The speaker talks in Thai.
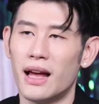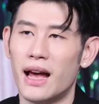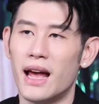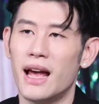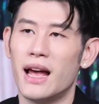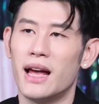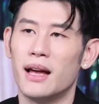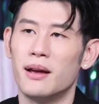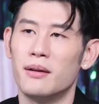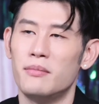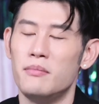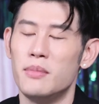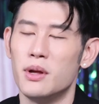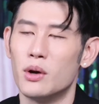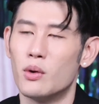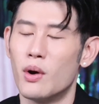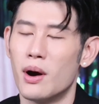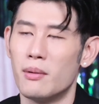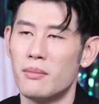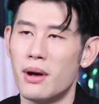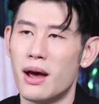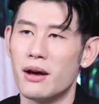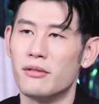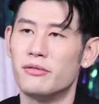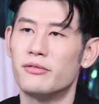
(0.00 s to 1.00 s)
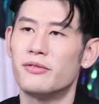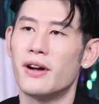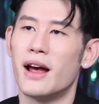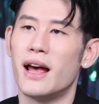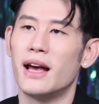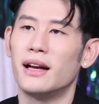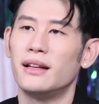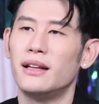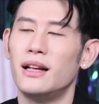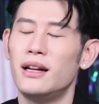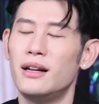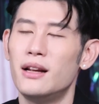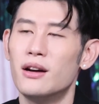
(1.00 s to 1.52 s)
แต่มีความแอบแฝ
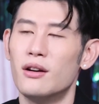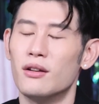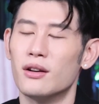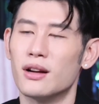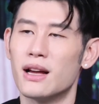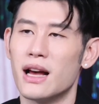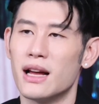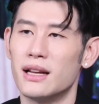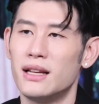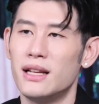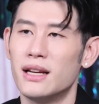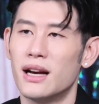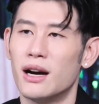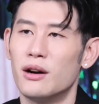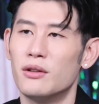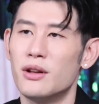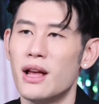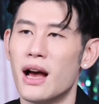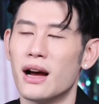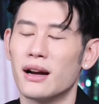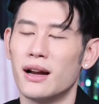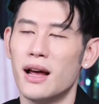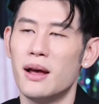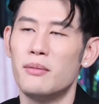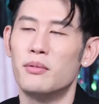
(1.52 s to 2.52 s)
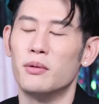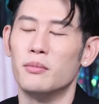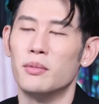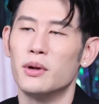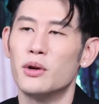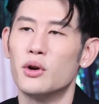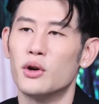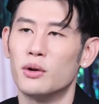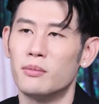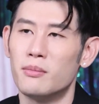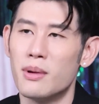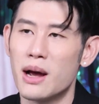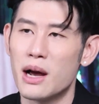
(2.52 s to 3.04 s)
งในเรื่องของการที่เขาอยากได้ผลประ
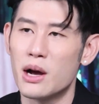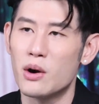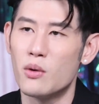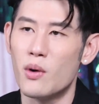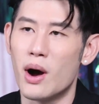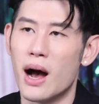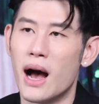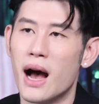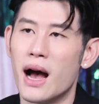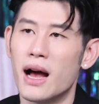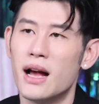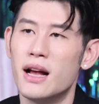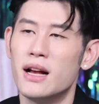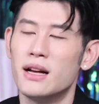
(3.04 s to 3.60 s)
โยชน์มากกว่า